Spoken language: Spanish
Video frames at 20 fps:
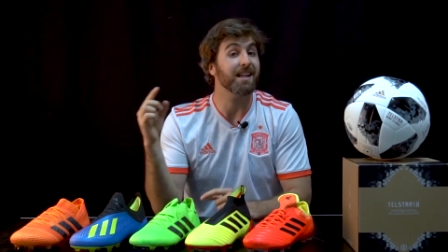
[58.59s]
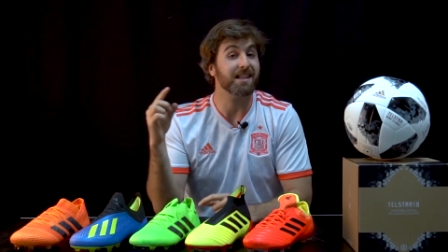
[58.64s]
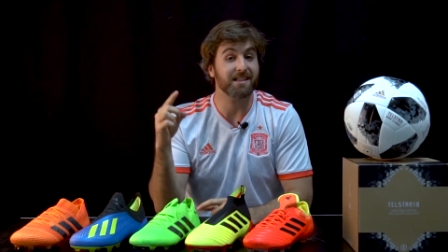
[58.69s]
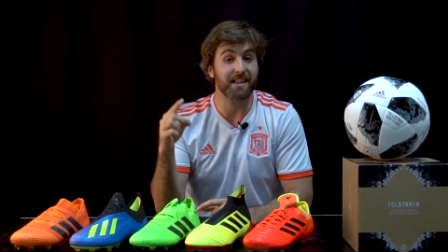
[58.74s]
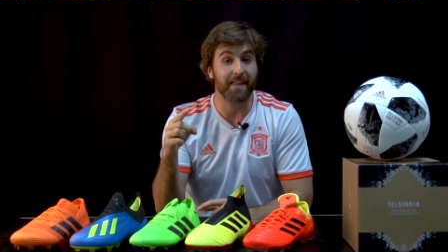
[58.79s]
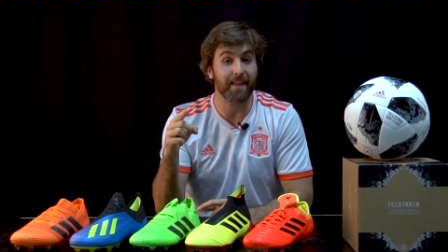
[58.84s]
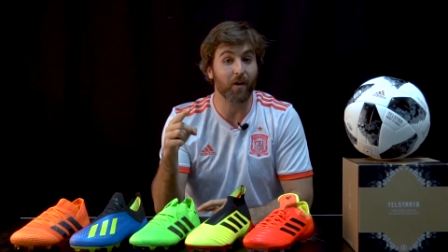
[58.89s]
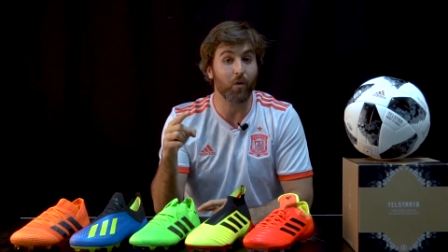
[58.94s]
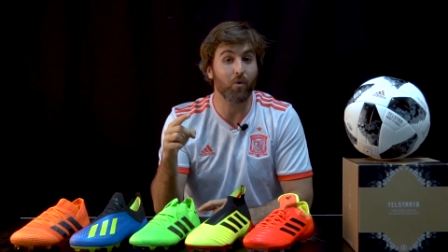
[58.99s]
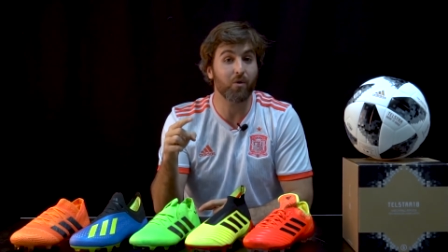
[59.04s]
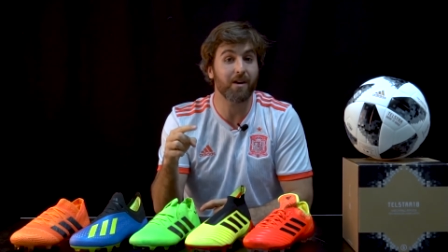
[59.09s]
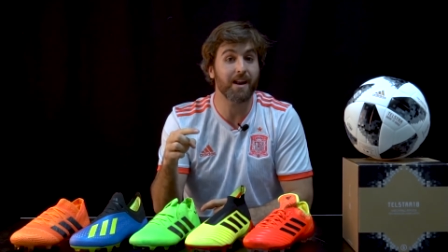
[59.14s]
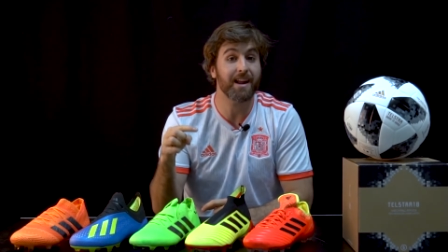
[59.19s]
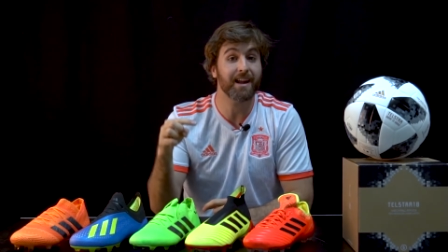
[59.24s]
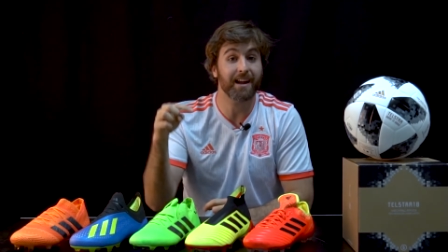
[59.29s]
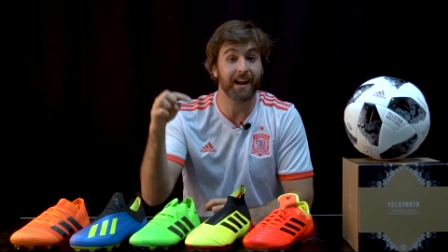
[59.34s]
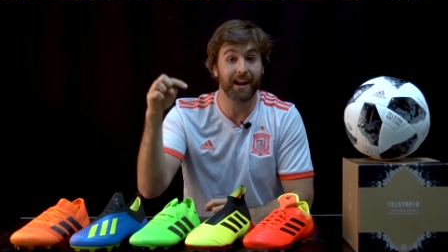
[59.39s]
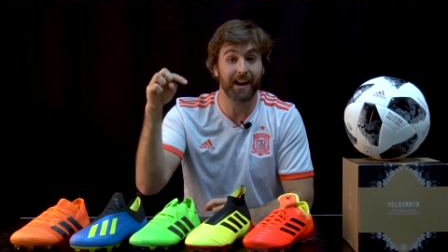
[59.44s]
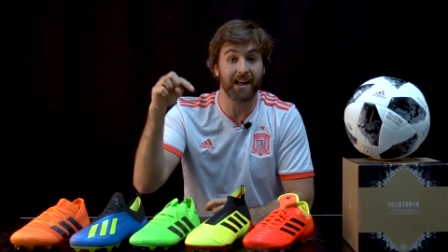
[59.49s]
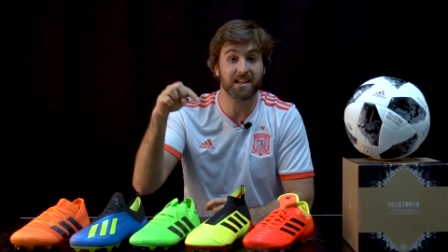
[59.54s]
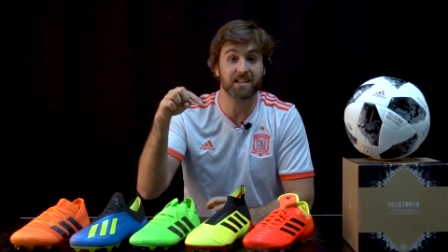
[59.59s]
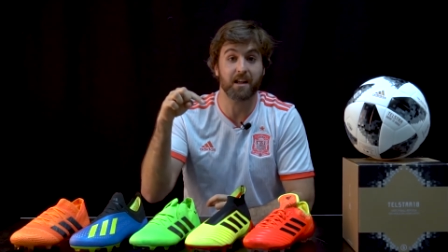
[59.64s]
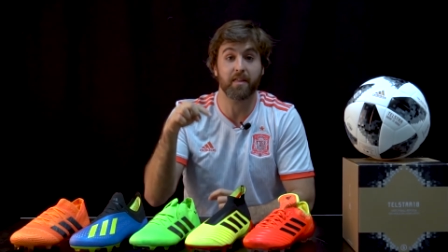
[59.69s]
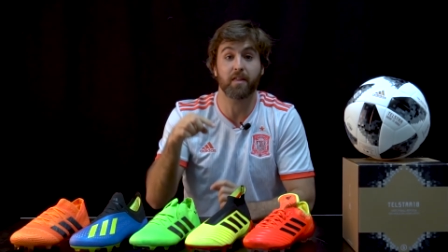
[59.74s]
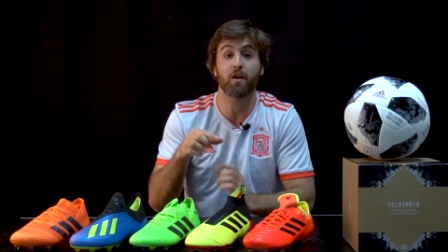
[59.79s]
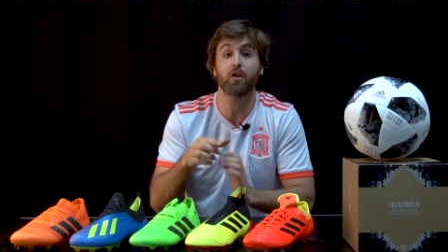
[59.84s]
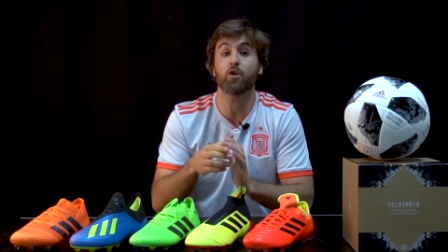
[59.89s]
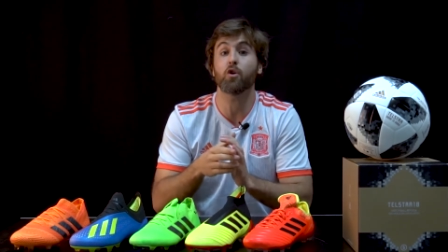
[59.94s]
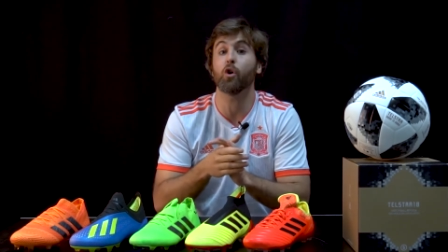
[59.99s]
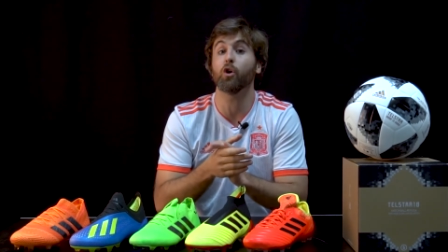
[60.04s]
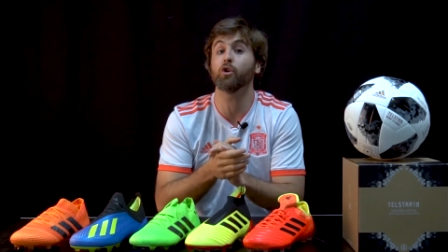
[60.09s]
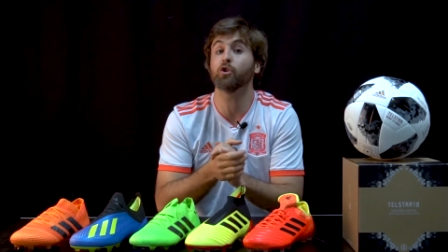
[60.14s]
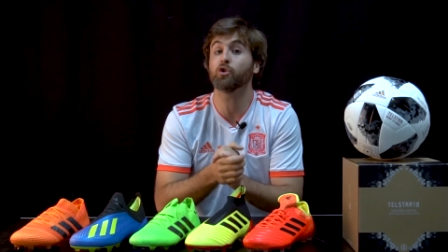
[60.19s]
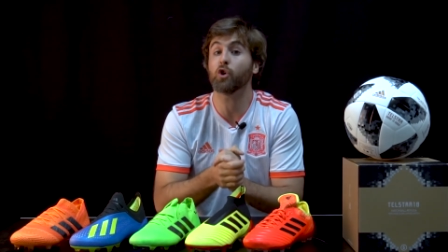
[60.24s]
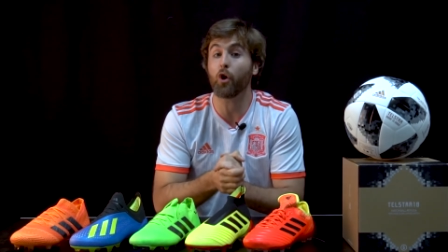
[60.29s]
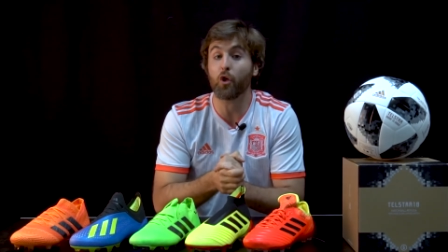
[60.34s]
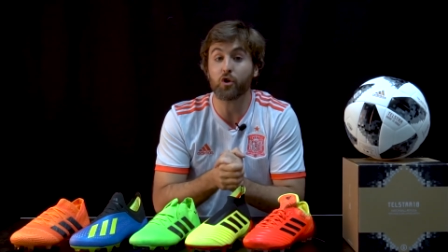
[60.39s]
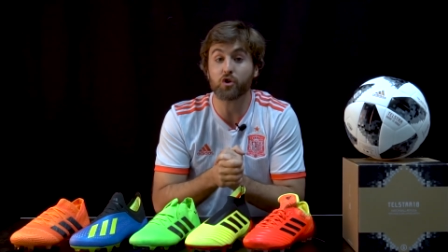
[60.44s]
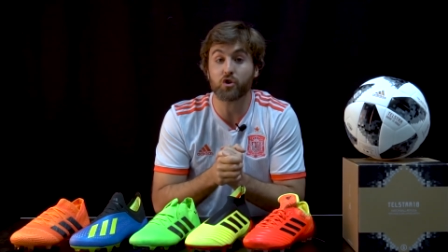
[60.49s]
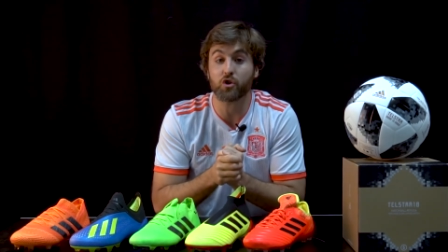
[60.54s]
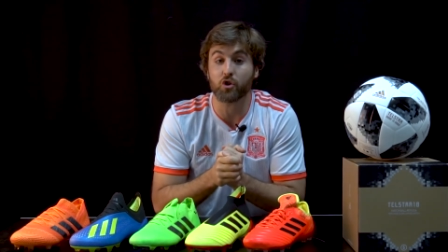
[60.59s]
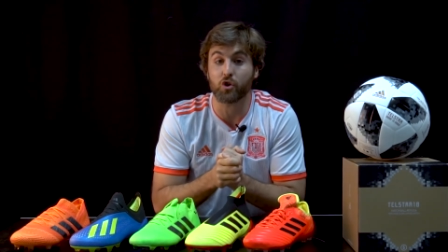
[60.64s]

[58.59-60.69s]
Te dejo un link en la descripción con todos